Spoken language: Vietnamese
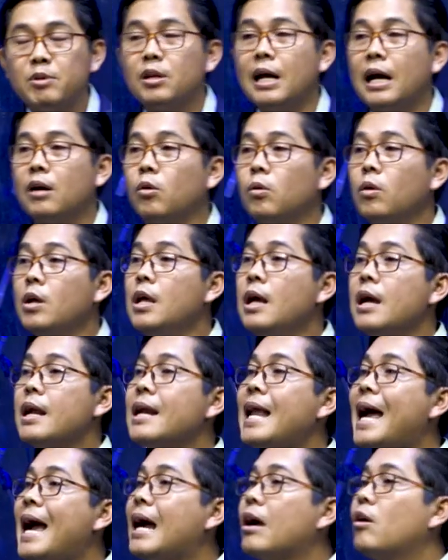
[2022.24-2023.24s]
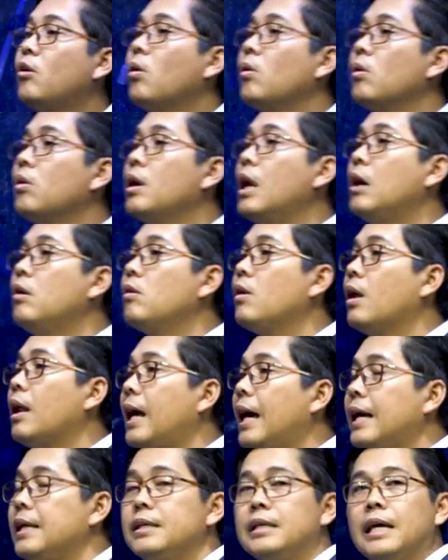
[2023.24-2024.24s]
vô đạ cúc đạ cúc nâu cả
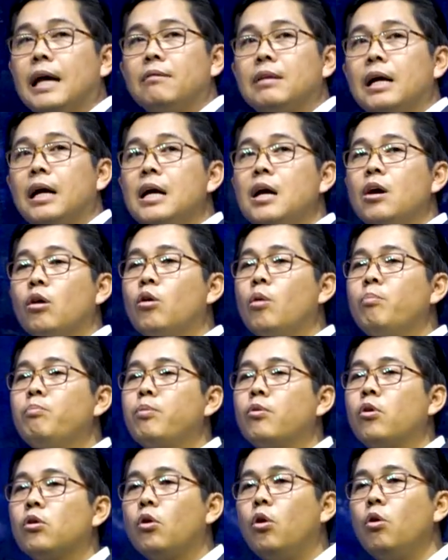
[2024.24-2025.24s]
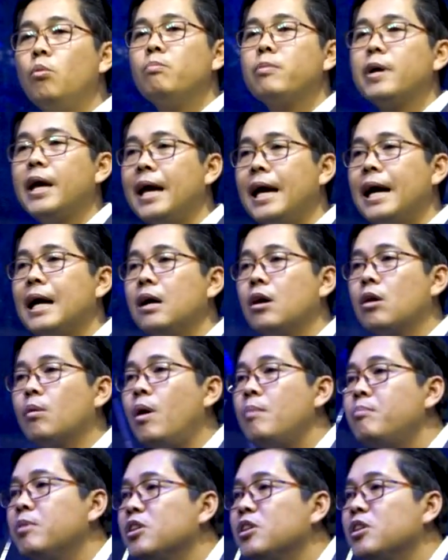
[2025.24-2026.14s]
lái kia hả ta cục khom khang rồi bọ